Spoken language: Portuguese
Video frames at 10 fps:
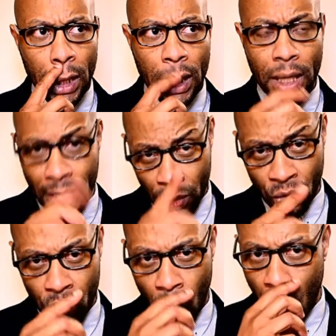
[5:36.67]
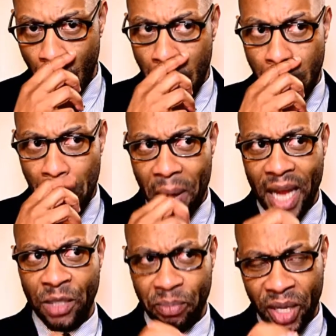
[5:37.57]
e não só,
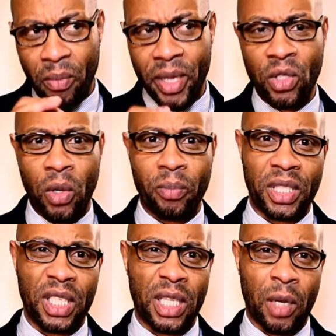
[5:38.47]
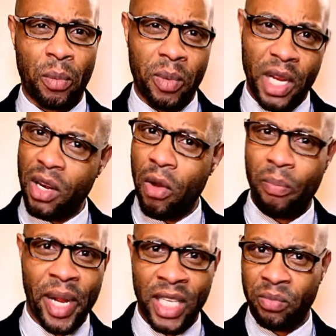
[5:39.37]
mas pelo menos com o Presidente da República ele não
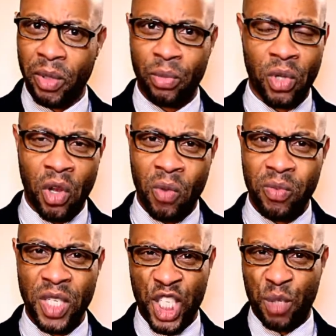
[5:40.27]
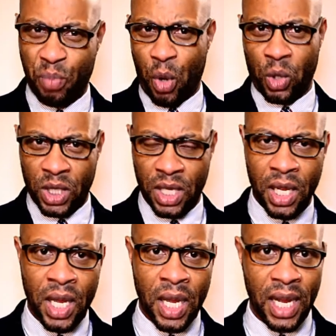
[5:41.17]
me parece uma pessoa disposta
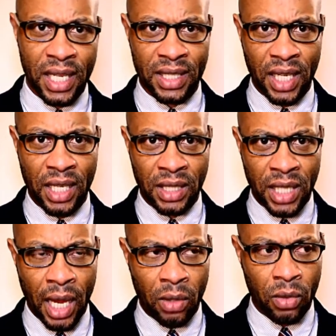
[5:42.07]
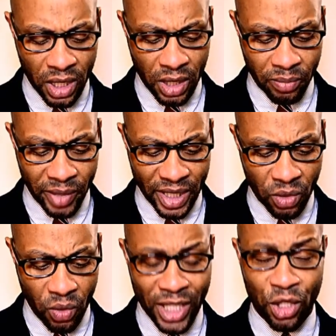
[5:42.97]
a entrar em diálogo. É, eh,
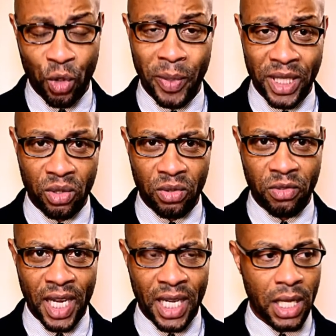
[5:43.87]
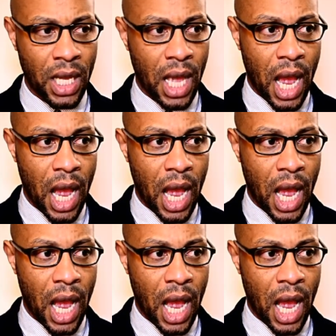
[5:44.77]
mas eu acho que o Patrício Trovado,